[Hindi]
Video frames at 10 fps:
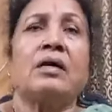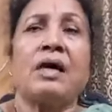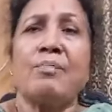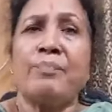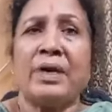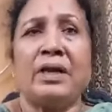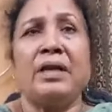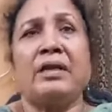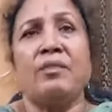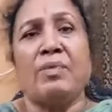कम पढ़ी
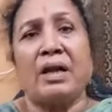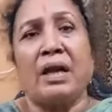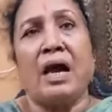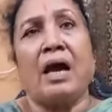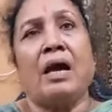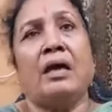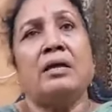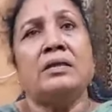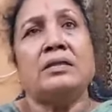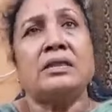लिखी महिला
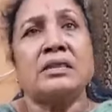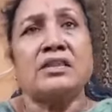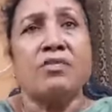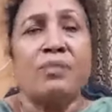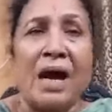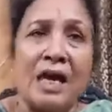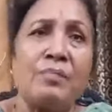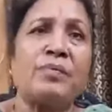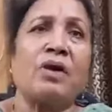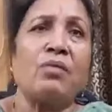
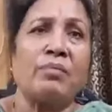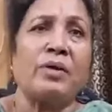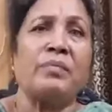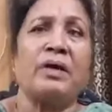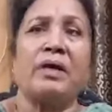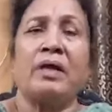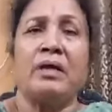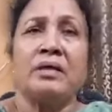65 के उम्र में